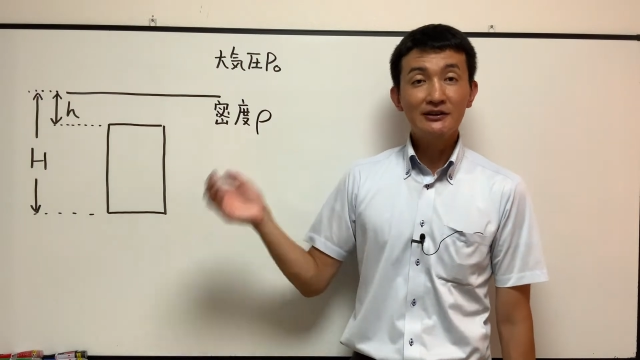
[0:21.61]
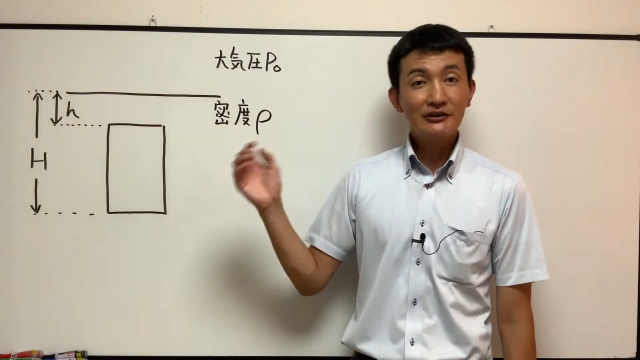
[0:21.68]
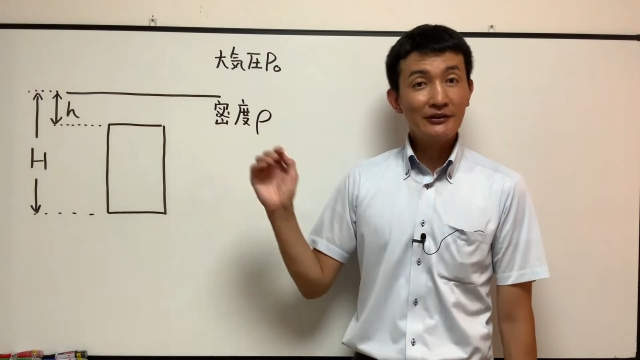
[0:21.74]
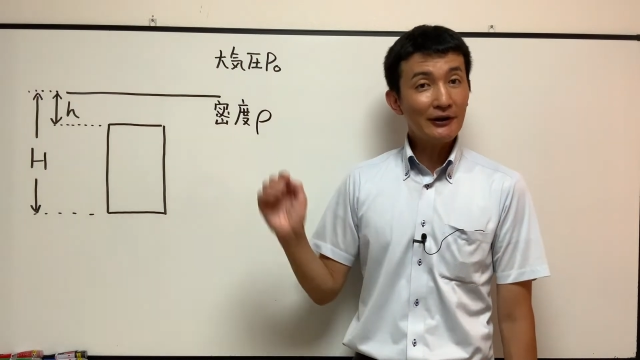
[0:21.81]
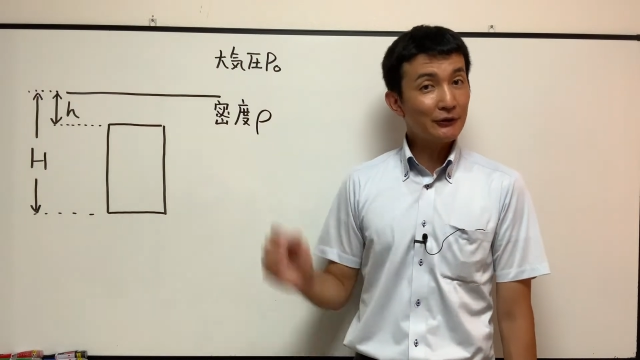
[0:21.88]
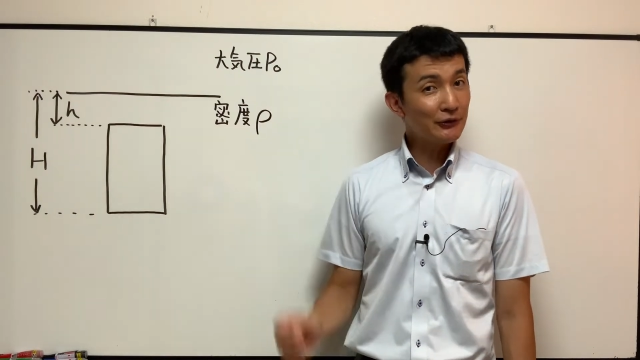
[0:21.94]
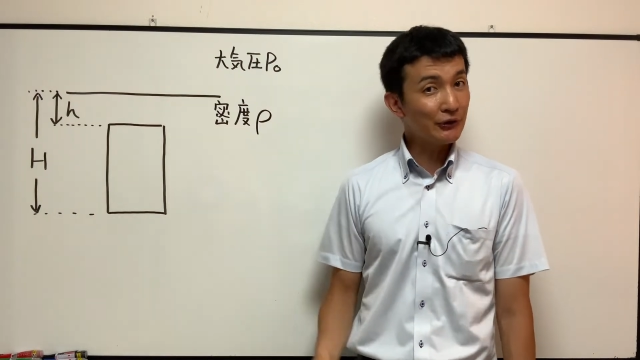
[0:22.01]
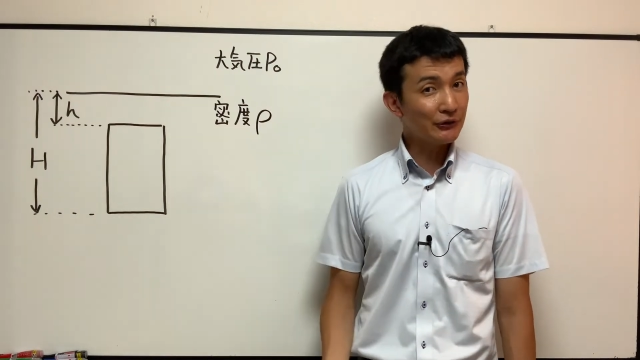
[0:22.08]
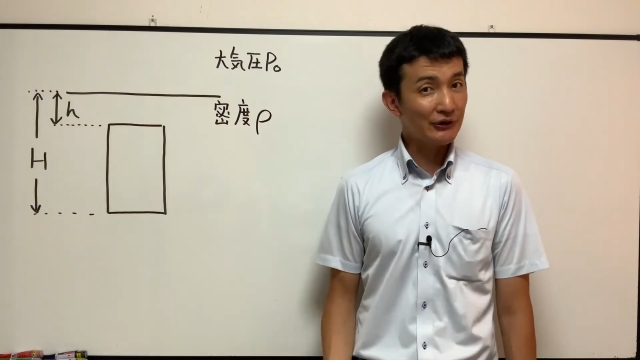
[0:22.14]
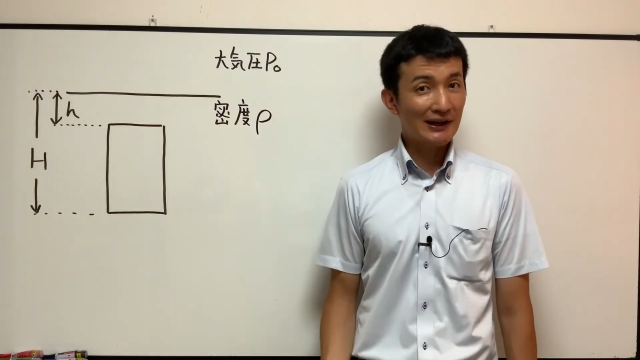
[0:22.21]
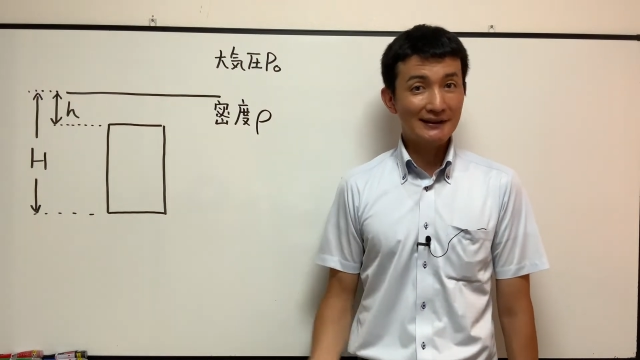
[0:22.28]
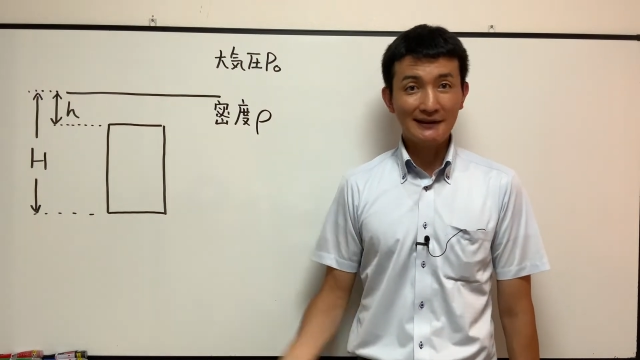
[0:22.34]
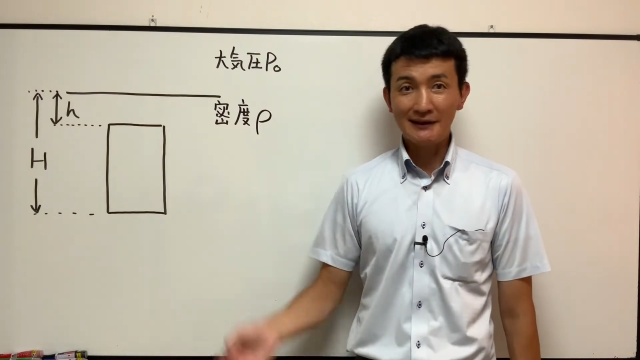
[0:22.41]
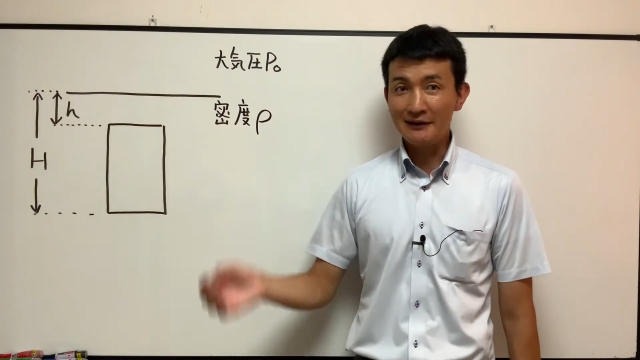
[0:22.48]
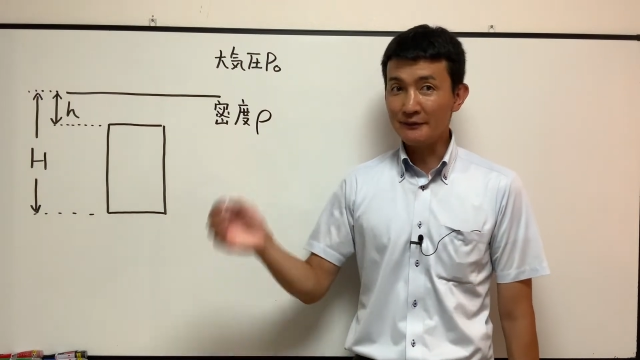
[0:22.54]
それでは浮力
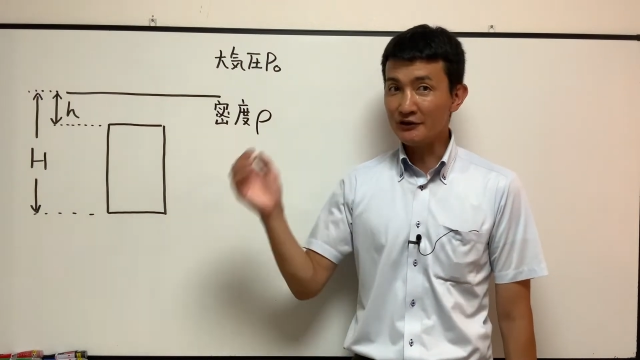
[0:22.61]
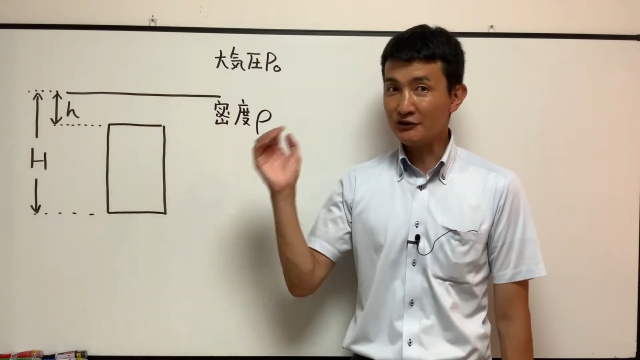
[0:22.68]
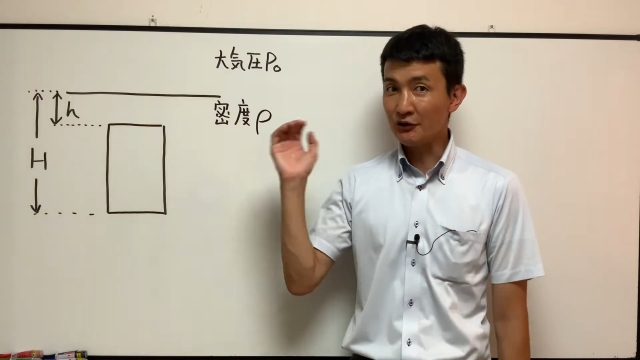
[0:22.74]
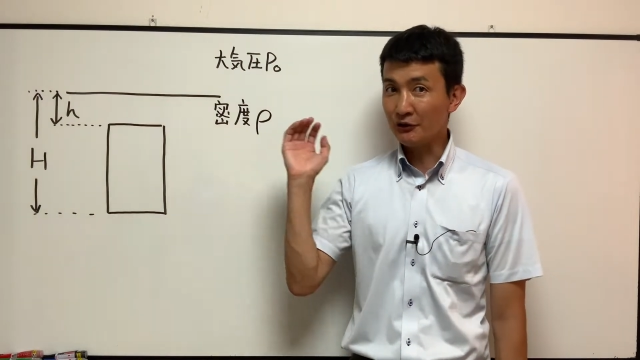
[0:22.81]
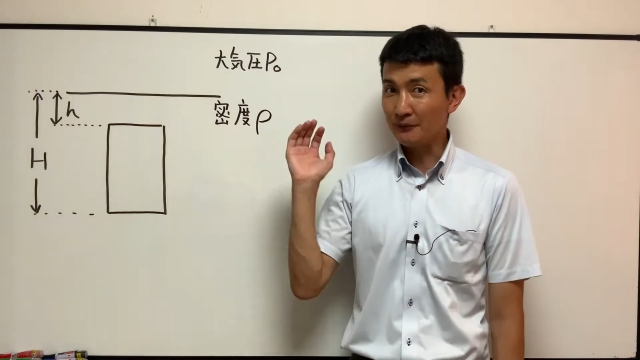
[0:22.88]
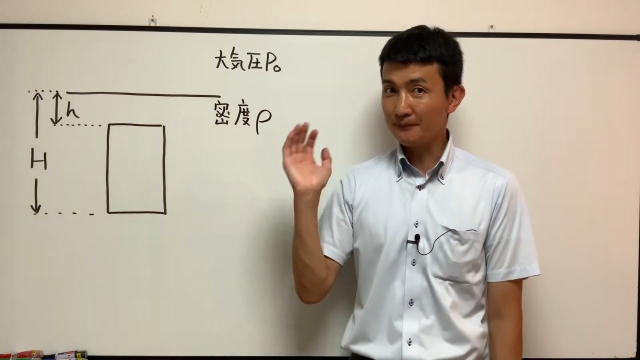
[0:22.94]
やっていきましょ